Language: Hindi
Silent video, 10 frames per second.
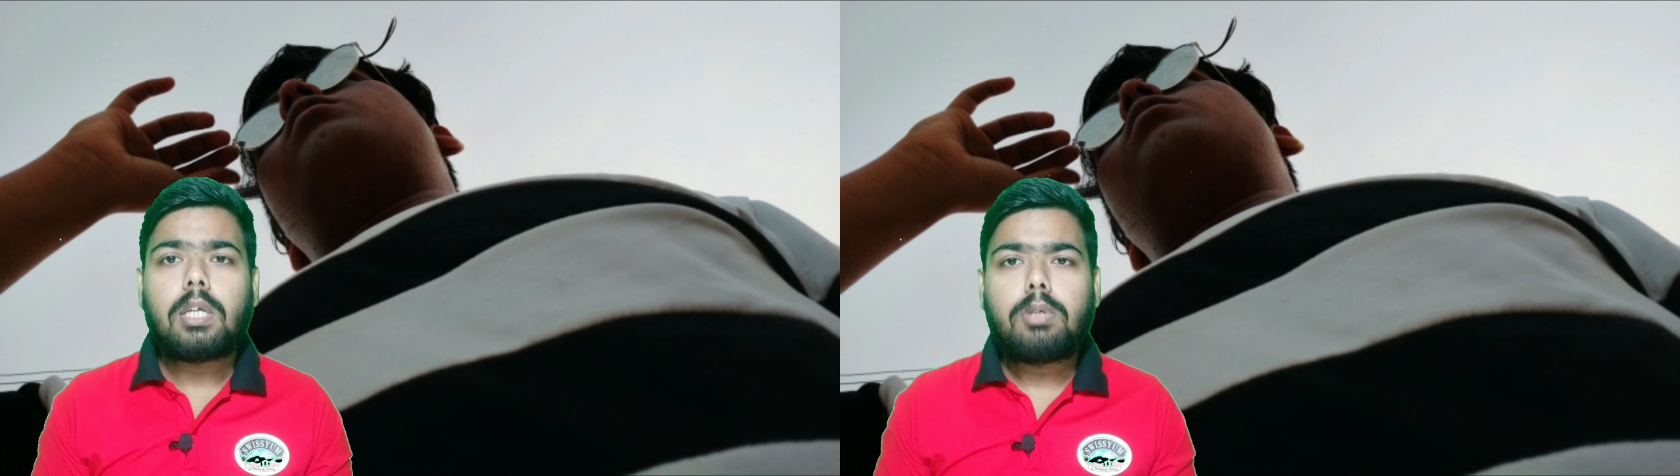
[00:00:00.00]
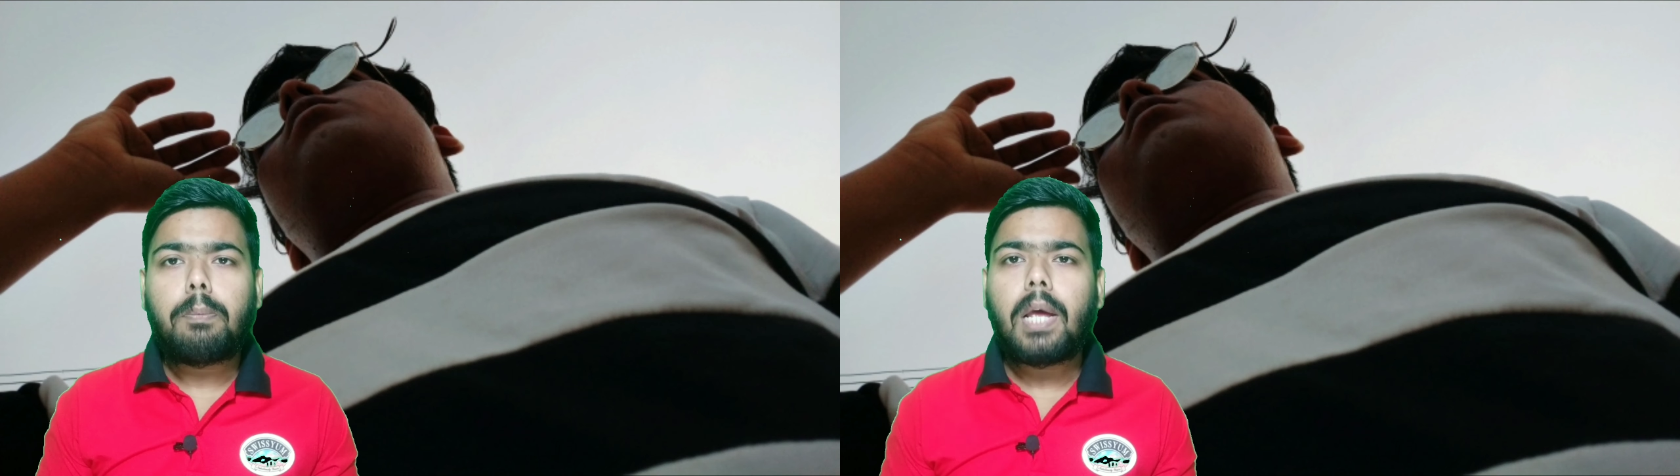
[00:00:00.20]

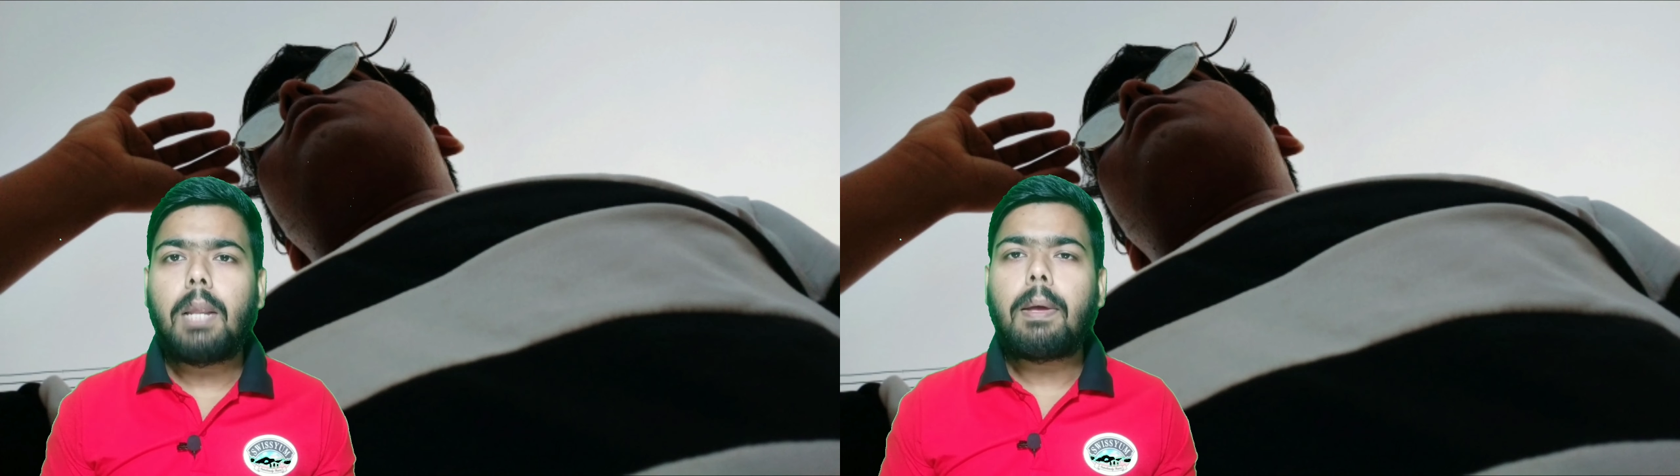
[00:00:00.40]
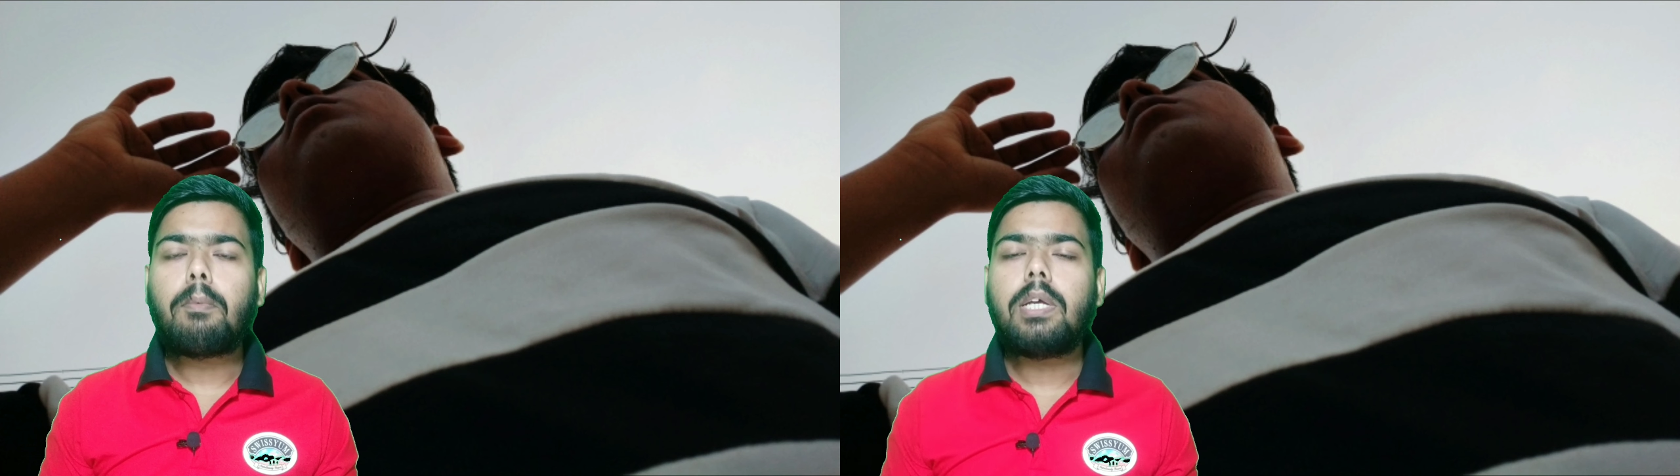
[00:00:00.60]
सबसे पहले
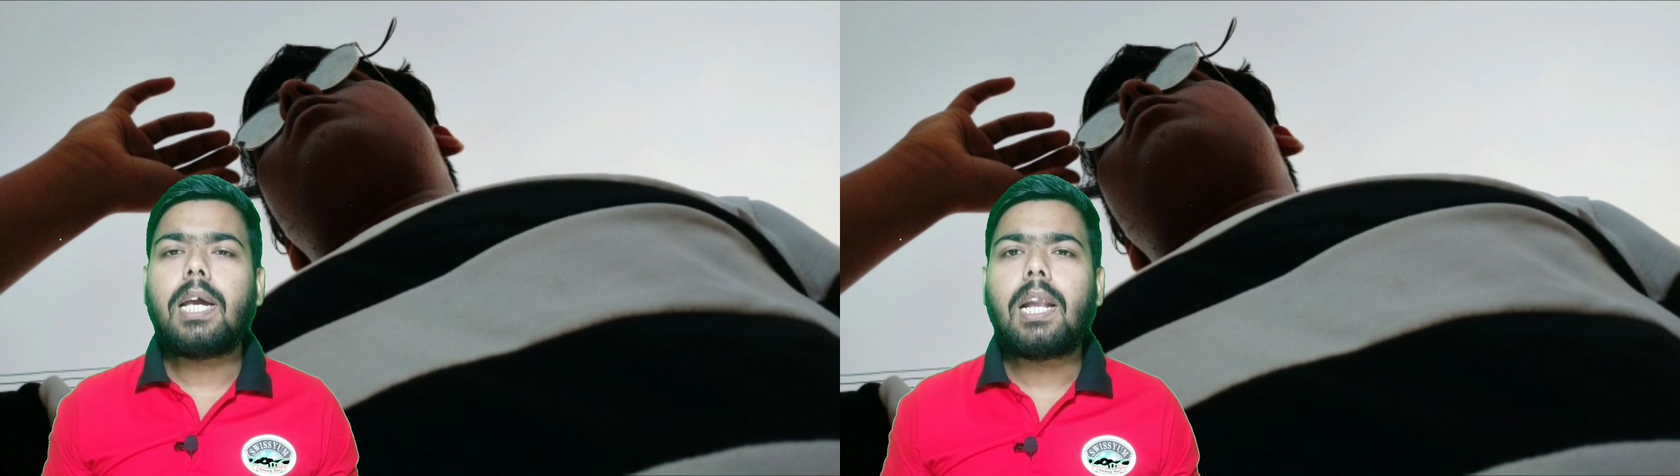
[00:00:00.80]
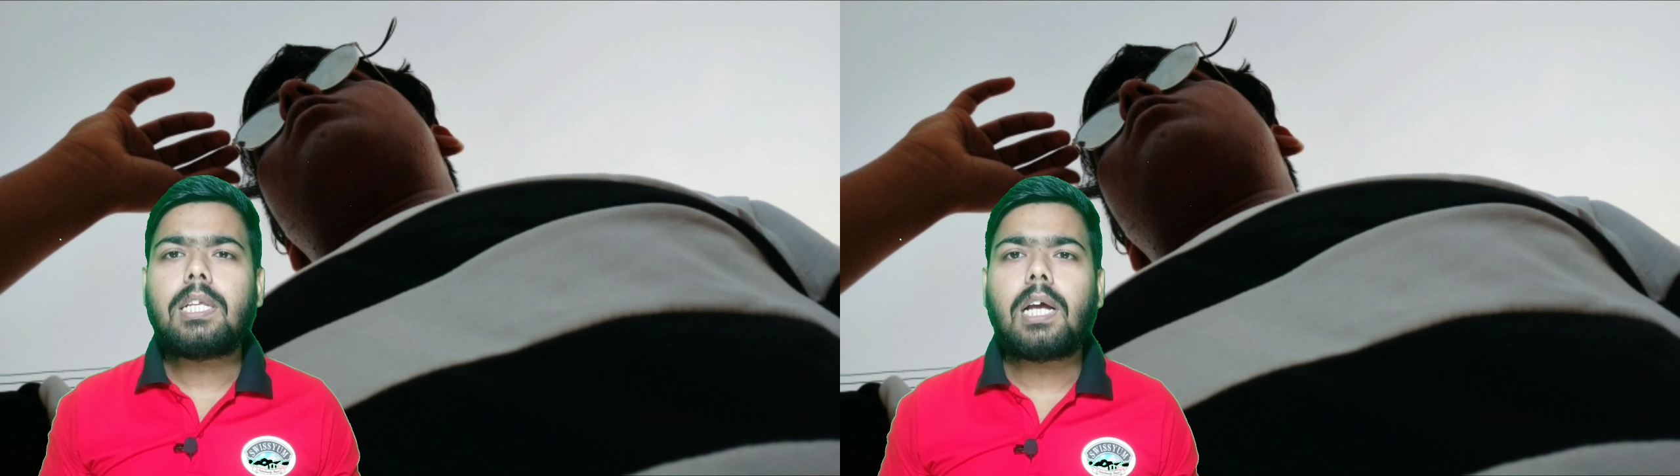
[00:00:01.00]
मैं आपको ये
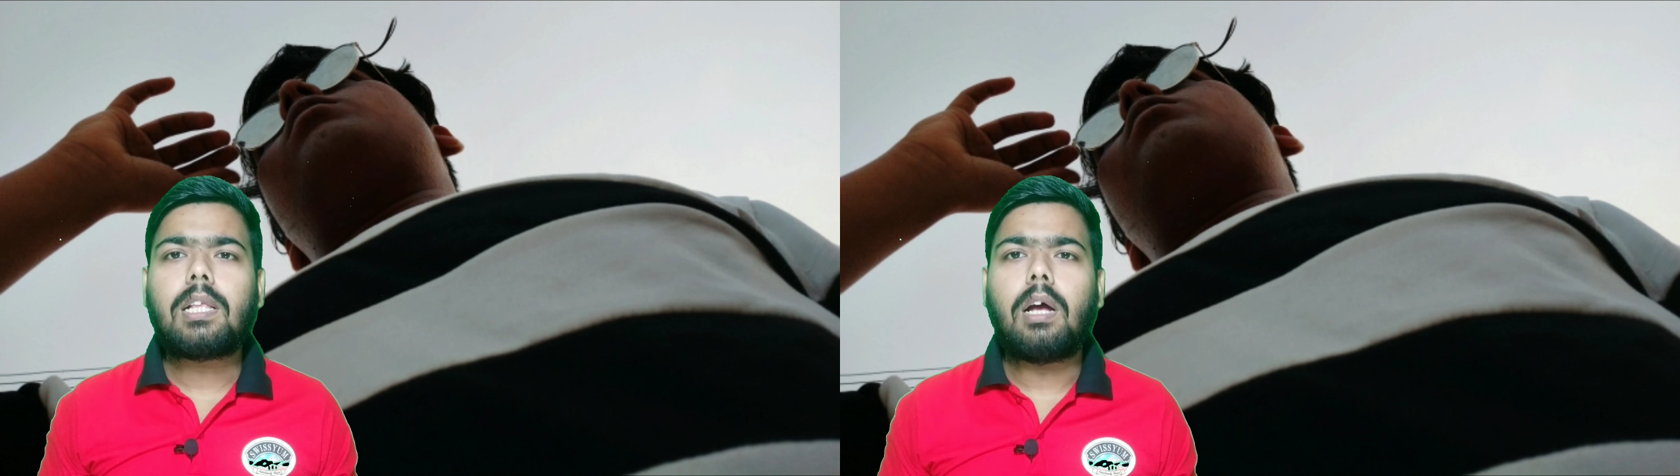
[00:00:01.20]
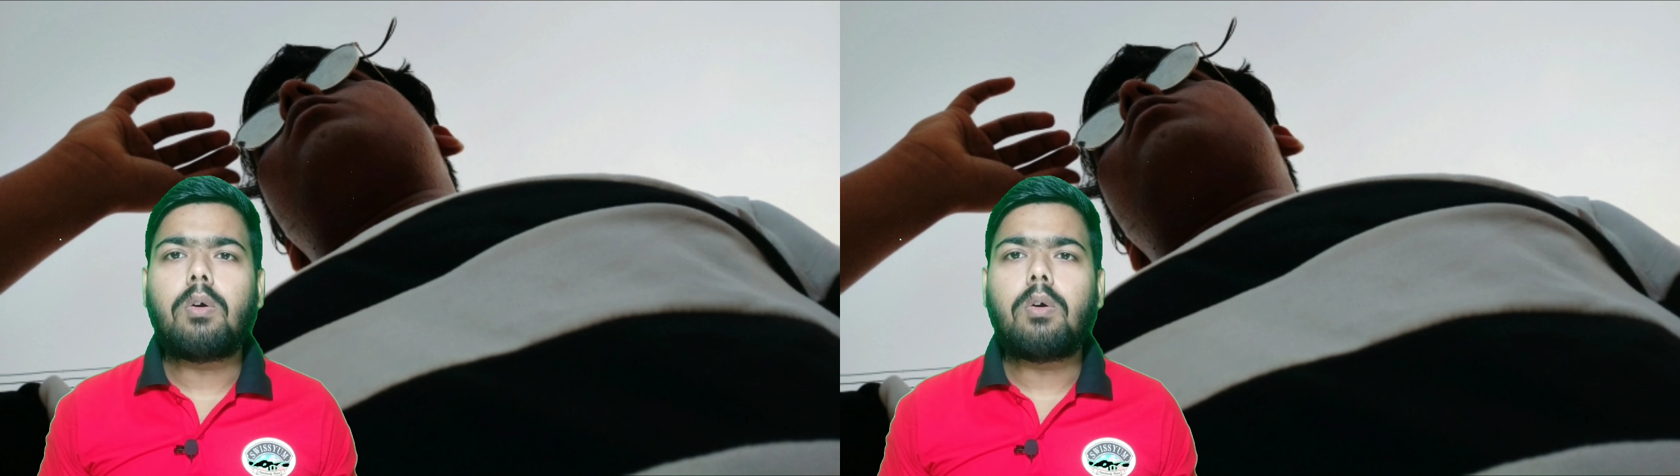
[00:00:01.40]
कहना चाहता